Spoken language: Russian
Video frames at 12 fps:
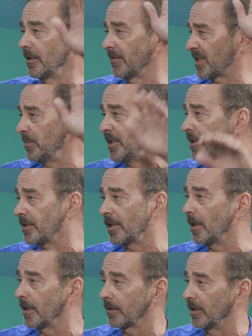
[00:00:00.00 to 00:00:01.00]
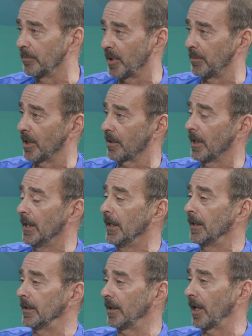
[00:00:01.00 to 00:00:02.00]
до 80 лет, например,
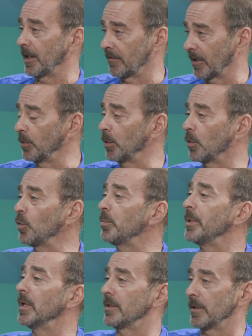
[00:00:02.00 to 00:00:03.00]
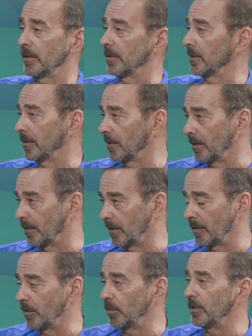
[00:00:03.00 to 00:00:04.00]
да, и в одной группе эти
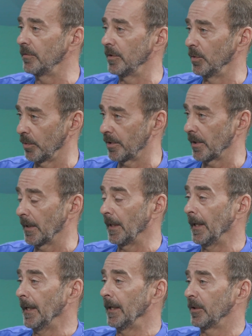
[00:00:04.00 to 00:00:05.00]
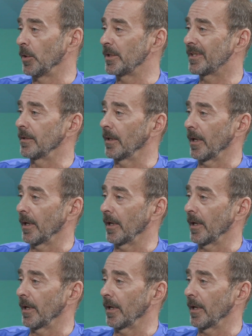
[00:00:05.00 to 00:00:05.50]
э, люди ведутся. То есть